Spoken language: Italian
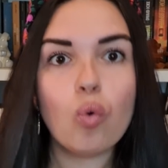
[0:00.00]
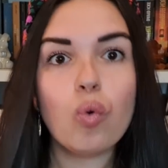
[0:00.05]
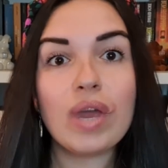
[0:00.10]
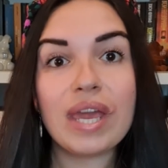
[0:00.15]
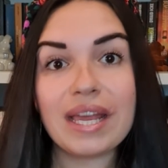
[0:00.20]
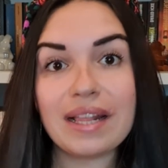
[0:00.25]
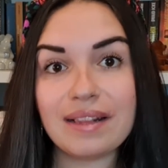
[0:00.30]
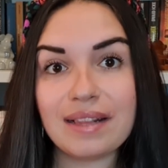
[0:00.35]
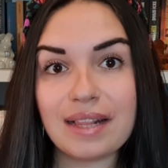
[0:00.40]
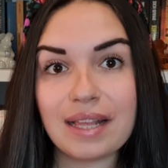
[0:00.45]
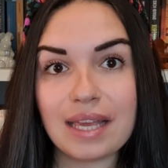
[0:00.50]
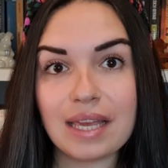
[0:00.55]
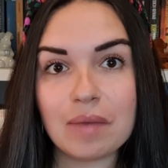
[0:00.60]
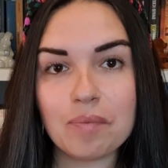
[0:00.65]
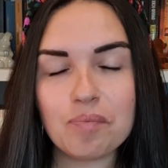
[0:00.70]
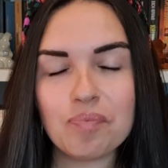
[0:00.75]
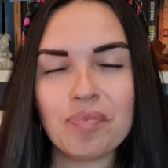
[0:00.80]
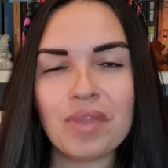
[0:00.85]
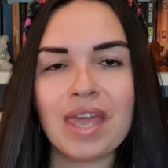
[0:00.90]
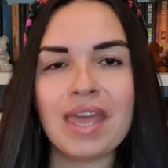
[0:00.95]

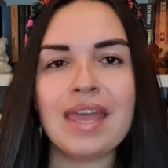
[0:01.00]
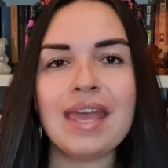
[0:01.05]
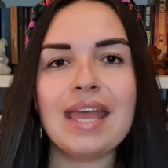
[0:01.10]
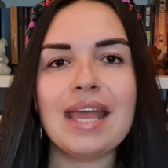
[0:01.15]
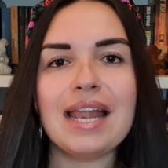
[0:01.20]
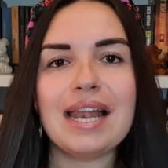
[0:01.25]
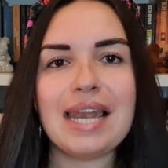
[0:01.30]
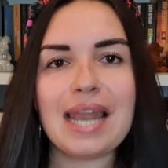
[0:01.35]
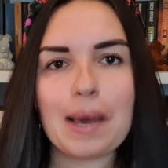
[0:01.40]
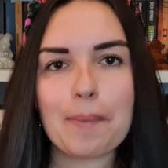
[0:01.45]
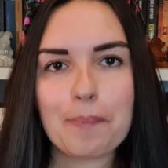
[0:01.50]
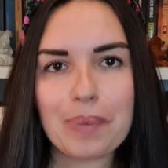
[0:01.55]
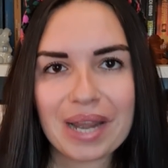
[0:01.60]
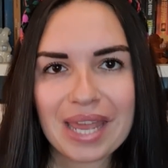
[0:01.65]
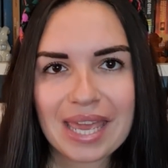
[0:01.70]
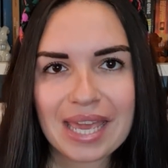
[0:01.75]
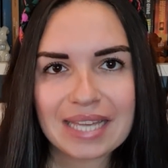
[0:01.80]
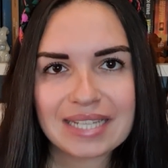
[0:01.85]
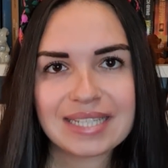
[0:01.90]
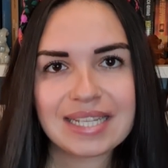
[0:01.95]
Quindi la
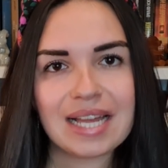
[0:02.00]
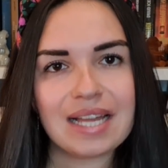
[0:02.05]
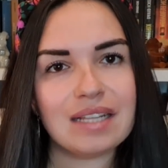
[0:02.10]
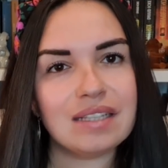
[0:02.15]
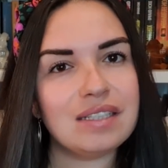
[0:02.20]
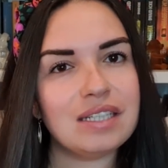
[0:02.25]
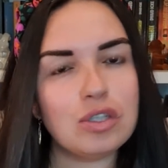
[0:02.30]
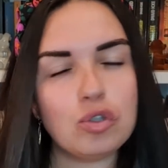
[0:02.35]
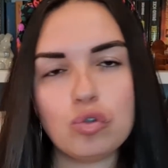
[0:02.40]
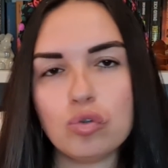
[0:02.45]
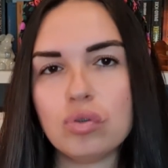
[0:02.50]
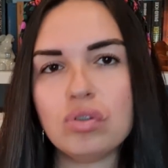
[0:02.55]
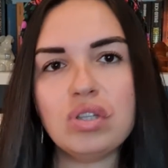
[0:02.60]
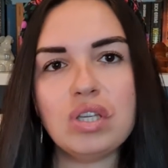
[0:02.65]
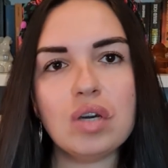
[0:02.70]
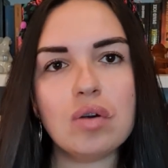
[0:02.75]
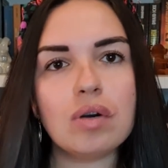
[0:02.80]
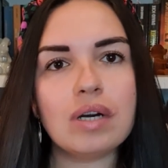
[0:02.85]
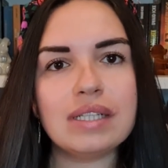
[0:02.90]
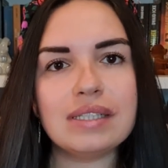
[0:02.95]
presa di
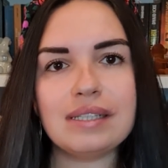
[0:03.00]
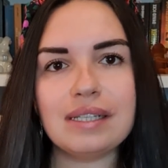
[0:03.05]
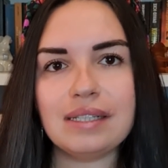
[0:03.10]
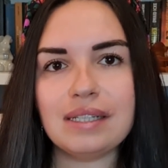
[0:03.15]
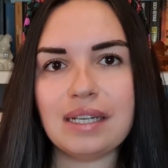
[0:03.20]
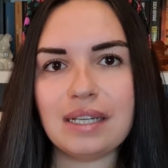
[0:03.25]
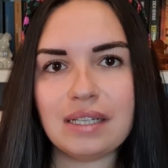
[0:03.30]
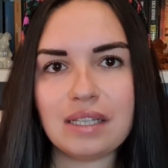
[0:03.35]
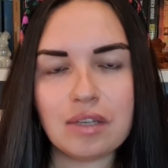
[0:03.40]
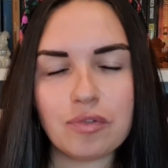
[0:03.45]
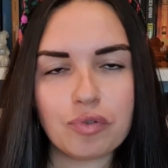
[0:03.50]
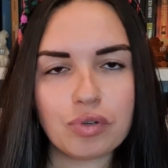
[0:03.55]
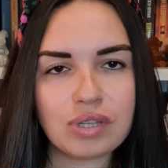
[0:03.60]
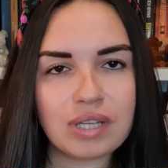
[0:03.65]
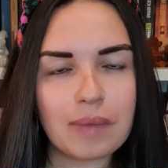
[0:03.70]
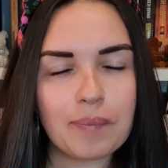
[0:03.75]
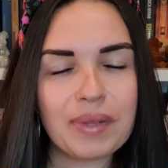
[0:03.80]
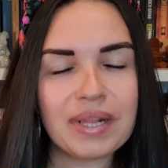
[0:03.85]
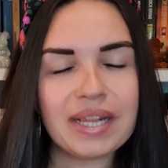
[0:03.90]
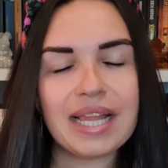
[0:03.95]
tutti quanti i diritti
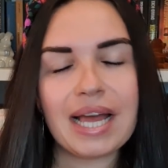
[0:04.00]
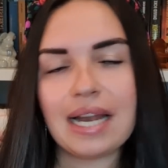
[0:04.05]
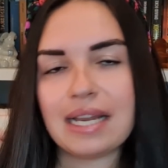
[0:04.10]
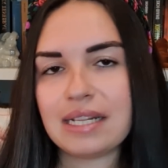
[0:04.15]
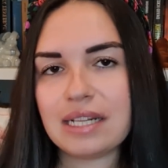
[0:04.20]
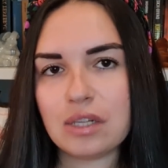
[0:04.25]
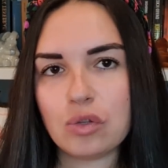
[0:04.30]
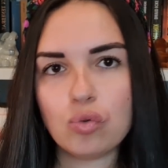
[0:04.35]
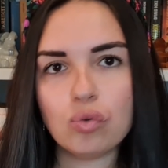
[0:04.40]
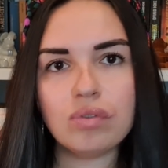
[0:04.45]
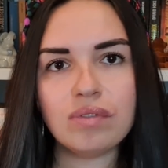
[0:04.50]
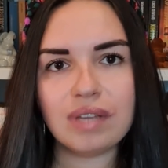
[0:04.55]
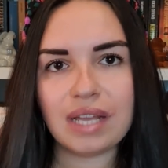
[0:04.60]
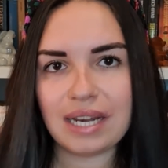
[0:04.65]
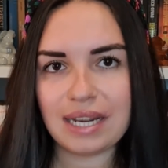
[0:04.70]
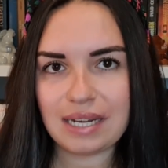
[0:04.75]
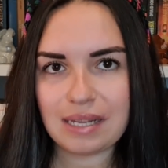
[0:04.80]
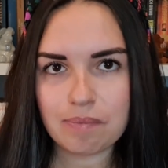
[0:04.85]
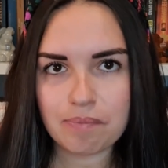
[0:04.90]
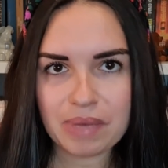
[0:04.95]
fondamentali, di tutte
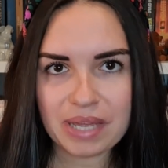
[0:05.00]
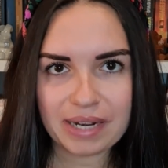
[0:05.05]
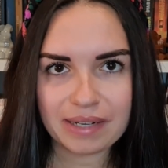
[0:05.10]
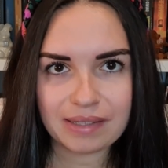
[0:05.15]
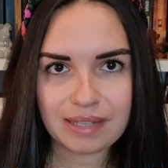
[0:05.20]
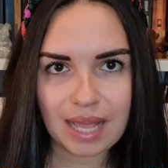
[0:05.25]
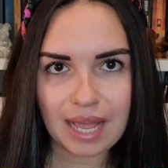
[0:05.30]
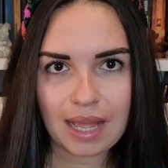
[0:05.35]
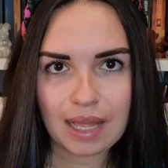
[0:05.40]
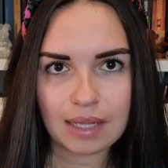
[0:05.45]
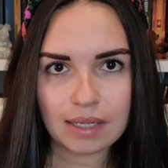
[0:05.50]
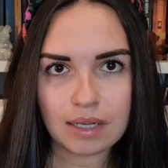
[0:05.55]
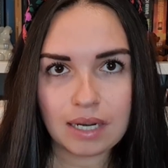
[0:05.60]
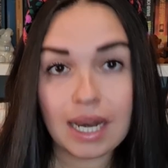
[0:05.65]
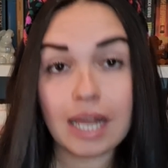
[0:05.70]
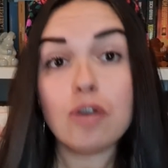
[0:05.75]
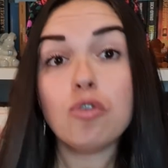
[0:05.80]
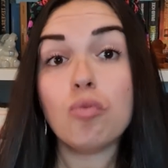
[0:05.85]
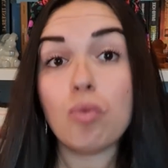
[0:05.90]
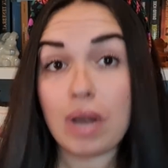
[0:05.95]
le libertà,
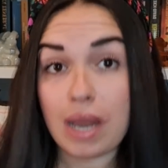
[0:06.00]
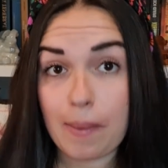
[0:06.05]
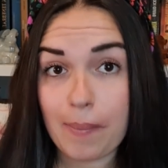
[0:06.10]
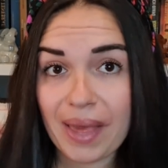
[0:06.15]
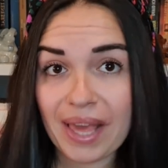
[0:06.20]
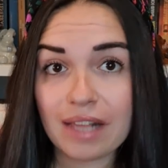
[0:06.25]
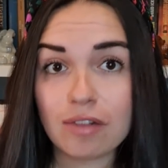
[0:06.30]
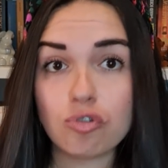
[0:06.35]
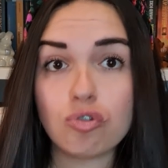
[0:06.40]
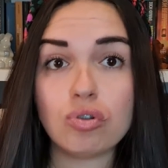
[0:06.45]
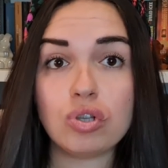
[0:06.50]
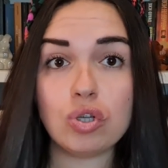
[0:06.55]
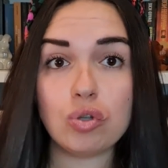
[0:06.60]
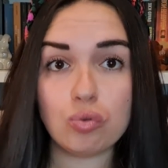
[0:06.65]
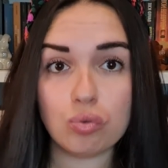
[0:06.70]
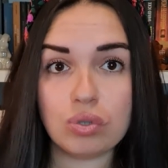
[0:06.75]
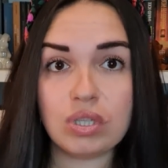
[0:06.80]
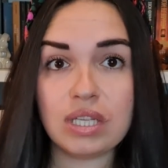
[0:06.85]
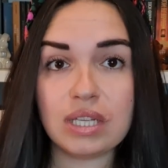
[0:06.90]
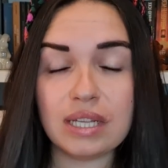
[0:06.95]
l'annullamento di
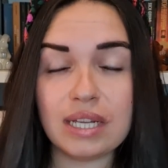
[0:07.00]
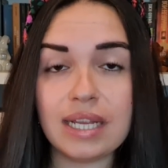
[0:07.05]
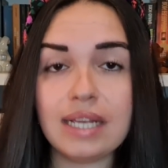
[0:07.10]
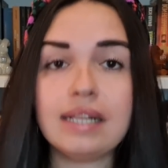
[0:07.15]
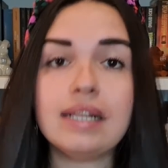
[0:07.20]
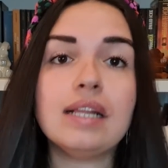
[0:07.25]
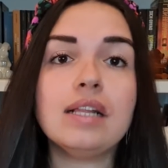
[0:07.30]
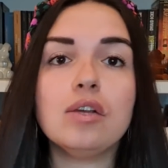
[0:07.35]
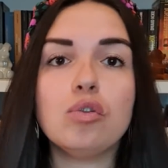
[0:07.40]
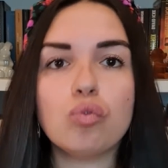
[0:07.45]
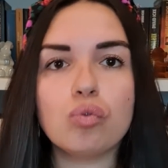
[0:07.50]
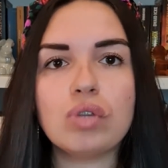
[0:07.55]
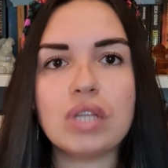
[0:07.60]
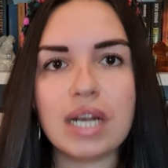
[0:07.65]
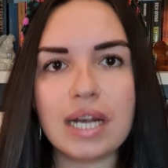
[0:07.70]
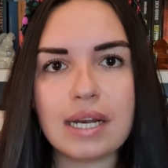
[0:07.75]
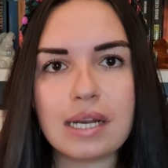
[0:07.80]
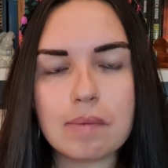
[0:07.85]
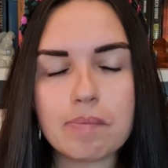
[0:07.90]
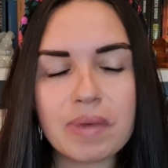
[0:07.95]
tutti i diritti, di tutte
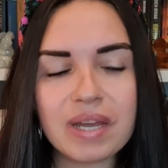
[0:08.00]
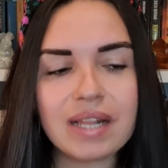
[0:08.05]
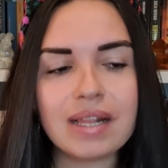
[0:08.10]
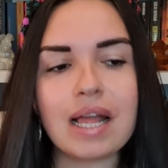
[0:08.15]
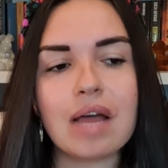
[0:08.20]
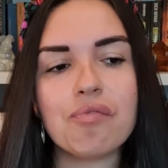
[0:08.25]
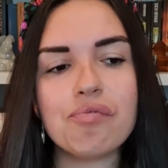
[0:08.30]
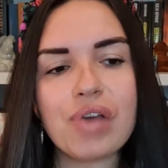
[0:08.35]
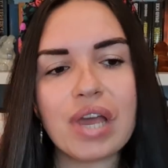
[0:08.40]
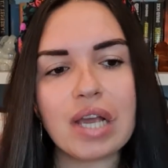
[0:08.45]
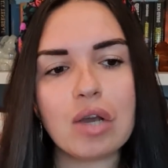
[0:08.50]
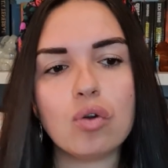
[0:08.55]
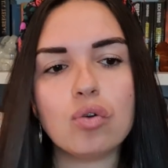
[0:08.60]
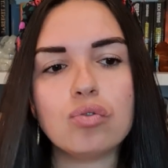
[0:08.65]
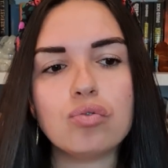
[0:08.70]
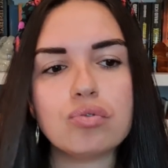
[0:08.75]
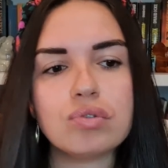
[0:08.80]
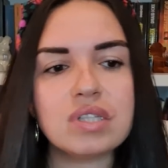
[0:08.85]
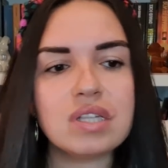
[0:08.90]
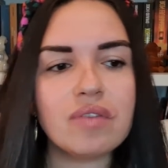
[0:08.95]
le libertà,
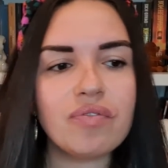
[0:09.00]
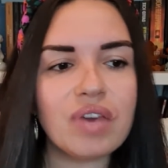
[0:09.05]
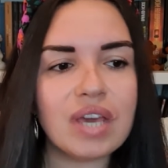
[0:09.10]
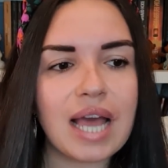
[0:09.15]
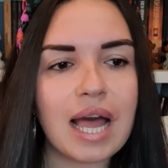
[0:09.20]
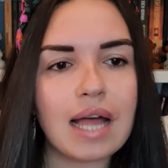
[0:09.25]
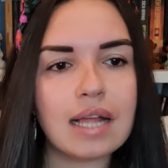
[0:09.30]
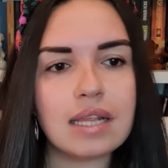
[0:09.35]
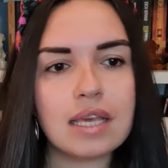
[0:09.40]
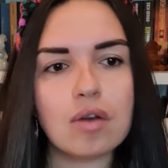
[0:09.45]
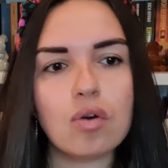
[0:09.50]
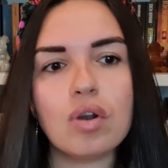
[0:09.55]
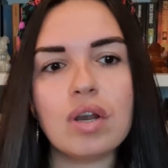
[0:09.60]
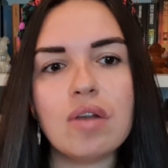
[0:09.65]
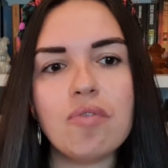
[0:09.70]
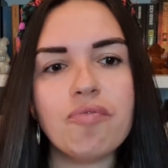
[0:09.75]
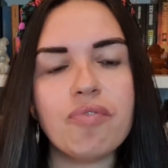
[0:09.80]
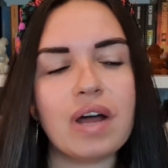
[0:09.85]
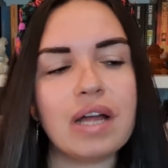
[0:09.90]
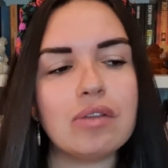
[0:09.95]
vengono giustificati con
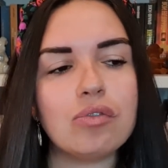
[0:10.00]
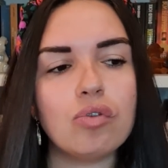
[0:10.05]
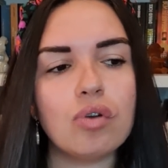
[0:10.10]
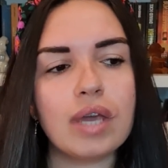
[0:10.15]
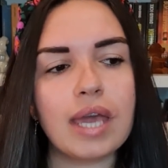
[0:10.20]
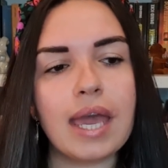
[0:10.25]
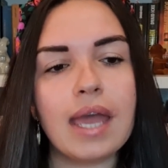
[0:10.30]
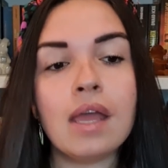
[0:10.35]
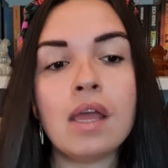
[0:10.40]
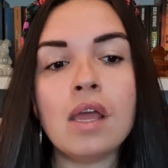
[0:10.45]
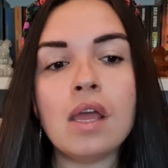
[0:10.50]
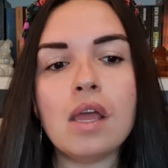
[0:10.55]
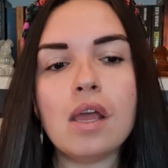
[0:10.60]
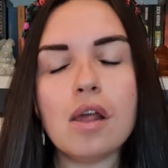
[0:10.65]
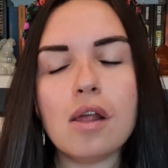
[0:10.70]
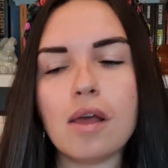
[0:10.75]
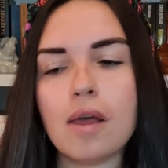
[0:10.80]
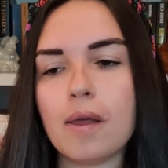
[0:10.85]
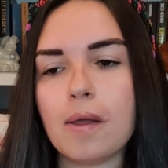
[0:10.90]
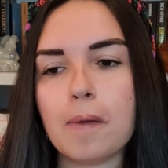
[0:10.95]
il fatto che
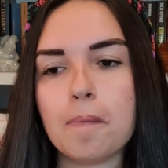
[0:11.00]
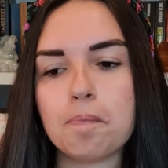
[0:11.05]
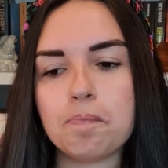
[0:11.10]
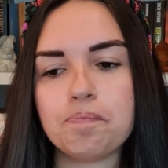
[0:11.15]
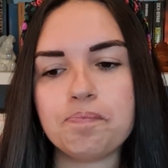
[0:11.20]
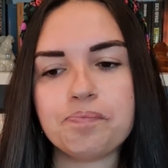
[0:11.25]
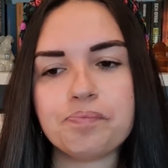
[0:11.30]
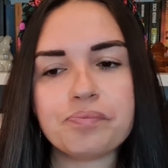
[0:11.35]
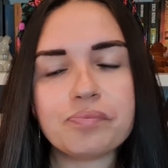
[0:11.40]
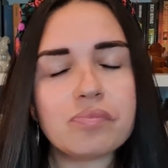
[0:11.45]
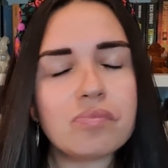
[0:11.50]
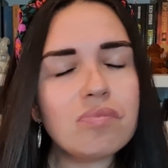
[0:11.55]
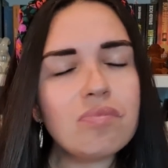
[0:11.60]
ehm,